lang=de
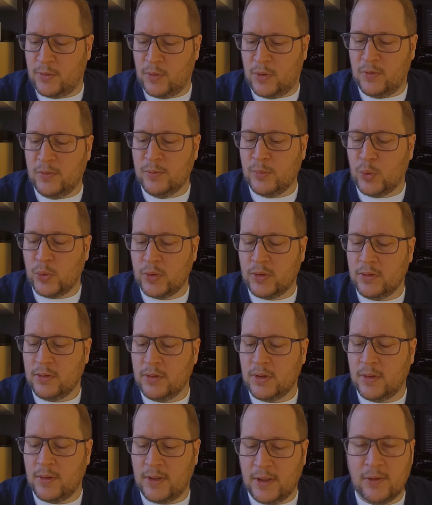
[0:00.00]
nur auf den
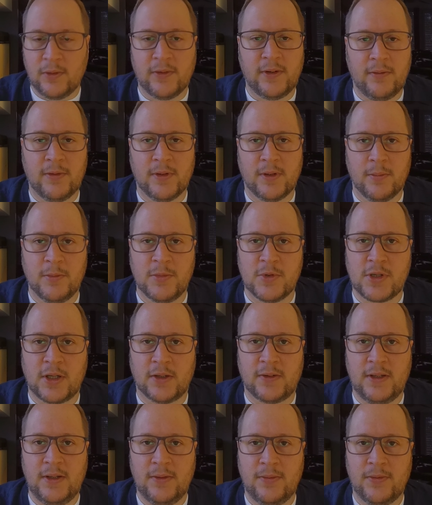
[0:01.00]
Boden, inklusive dem
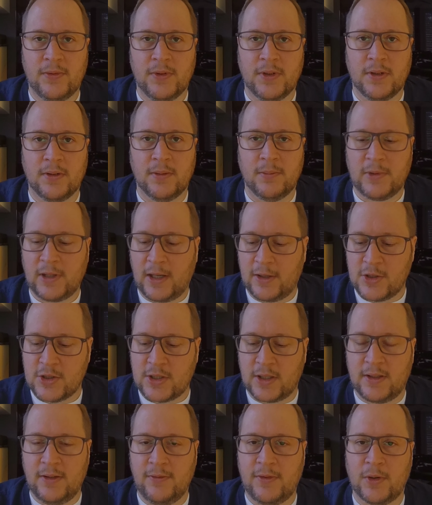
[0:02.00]
Stativ, äh, einem kleinen
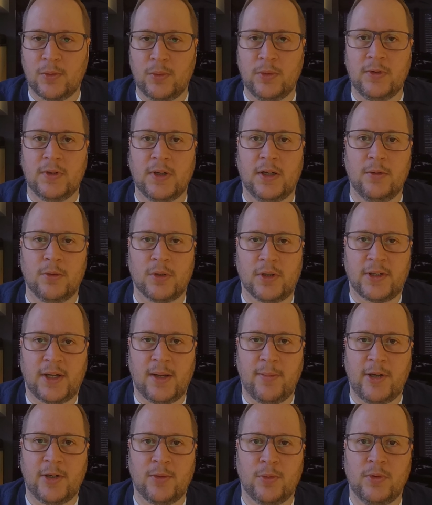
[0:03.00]
Stativchen unten dran oder
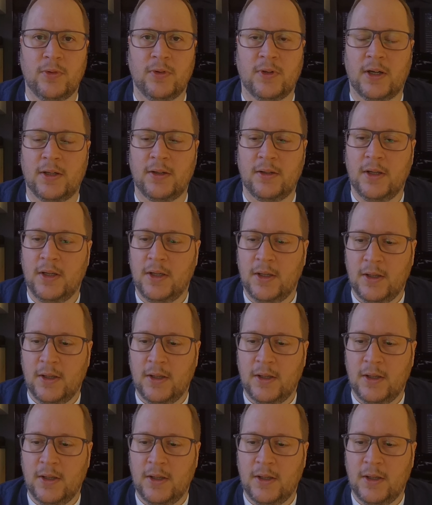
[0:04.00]
Dreibein unten dran.